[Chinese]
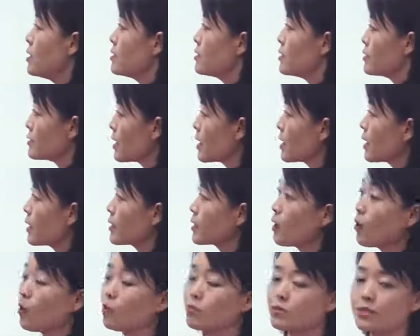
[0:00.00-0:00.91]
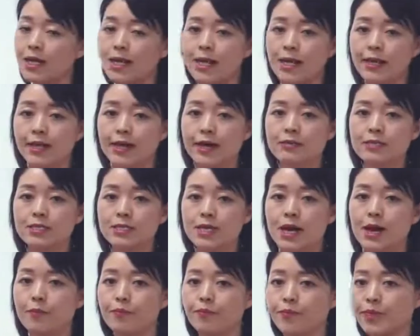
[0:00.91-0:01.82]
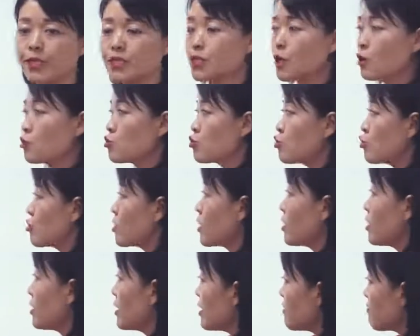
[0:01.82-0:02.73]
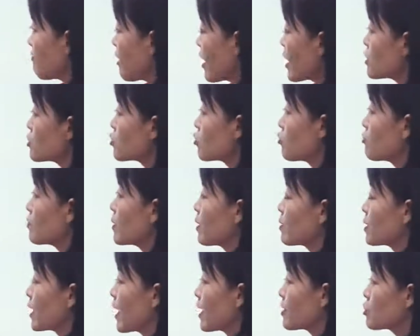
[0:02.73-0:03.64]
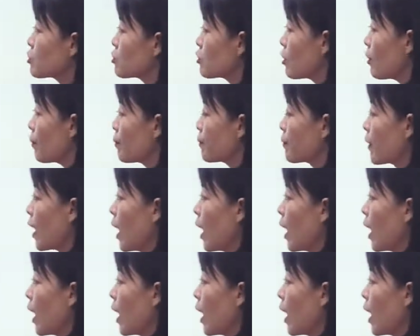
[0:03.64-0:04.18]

接下来呢，我们再来看一下比较句的另外一种表达式。